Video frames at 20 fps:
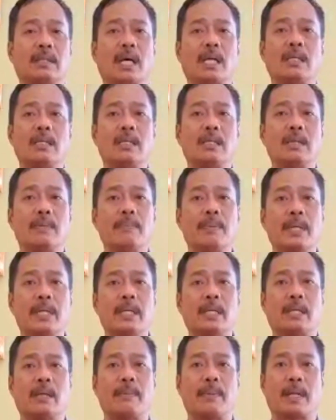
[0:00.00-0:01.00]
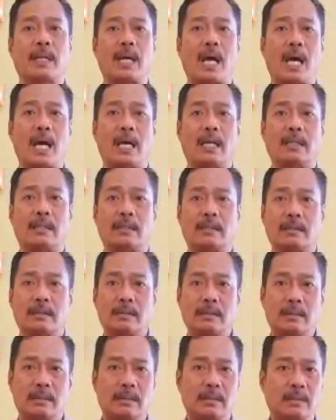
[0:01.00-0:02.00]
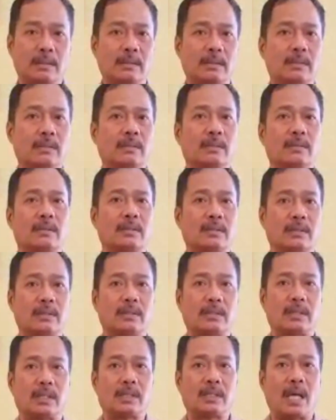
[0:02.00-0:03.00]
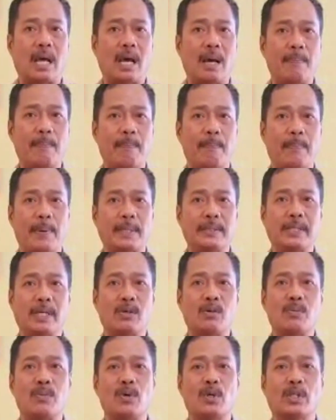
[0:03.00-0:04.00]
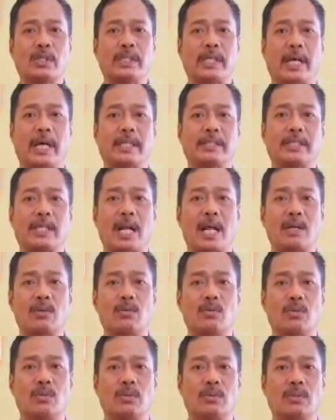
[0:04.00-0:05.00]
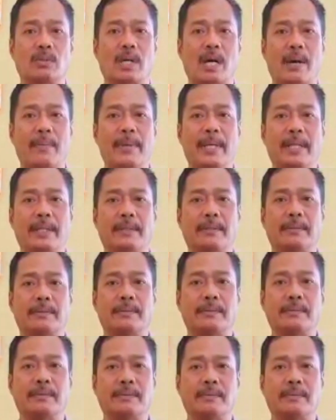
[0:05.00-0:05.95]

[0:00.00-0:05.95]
dan diberi keberkahan. Tetap panjang umur, sehat selalu. Amin.